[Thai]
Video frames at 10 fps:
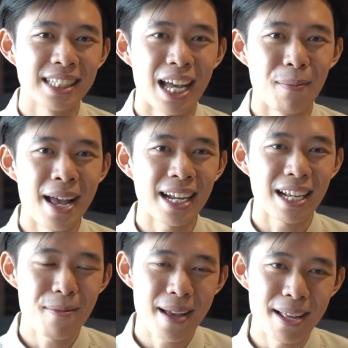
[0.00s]
สามารถ
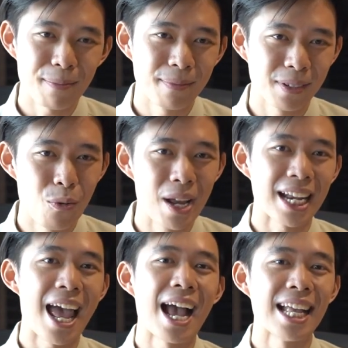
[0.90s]
เข้ามาคุยกั
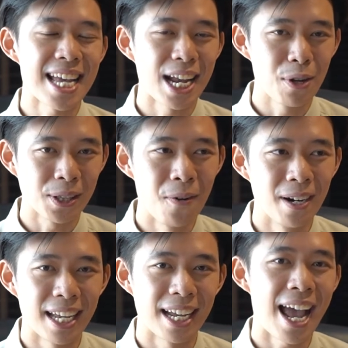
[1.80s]
บทางอาจารย์โดยตรง
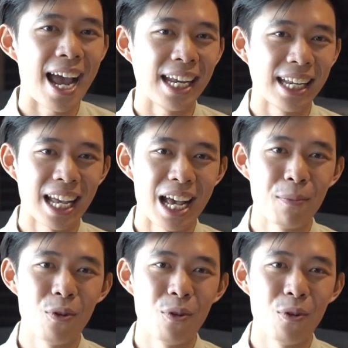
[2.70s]
เลยก็ได้นะครับผ